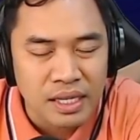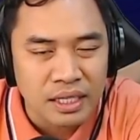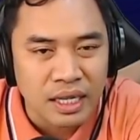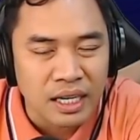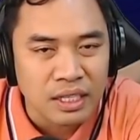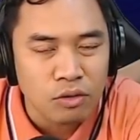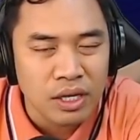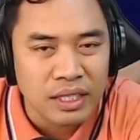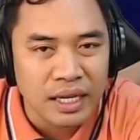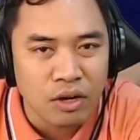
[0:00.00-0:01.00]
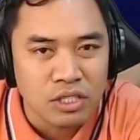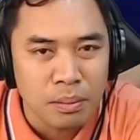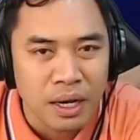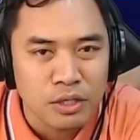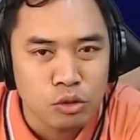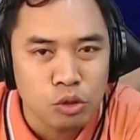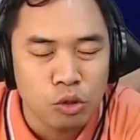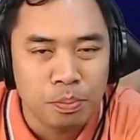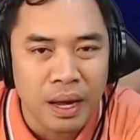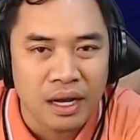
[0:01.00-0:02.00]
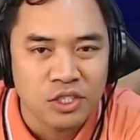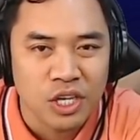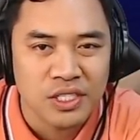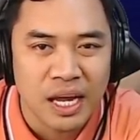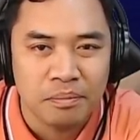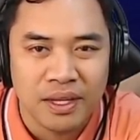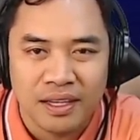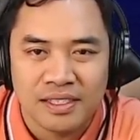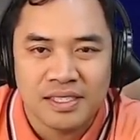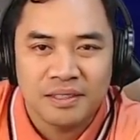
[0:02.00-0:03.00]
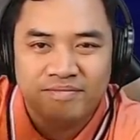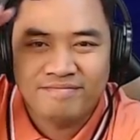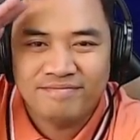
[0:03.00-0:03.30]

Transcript: Kita-kita ulit tayo sa mga susunod pang chess updates.